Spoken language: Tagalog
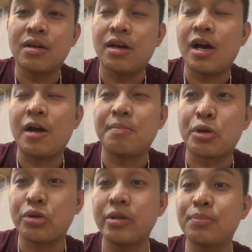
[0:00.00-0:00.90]
Uh, ah,
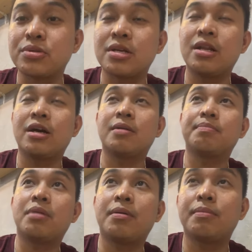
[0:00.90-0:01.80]
meron din po silang
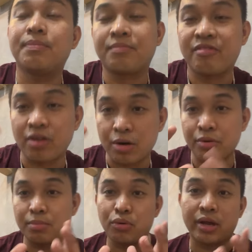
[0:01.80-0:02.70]
pa
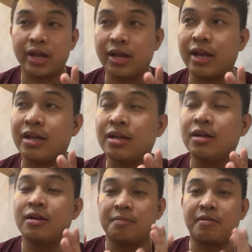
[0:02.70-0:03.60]
flower bouquet, ay,
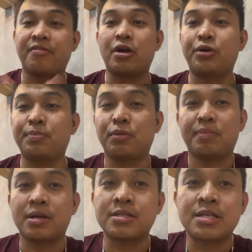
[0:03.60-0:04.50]
a flower po
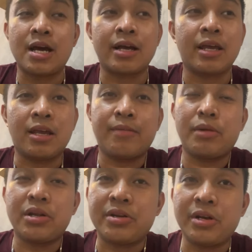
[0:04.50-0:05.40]
para sa aking
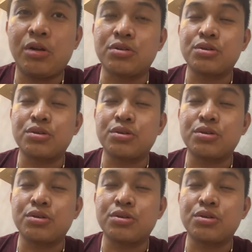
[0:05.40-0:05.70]
brother-in-law.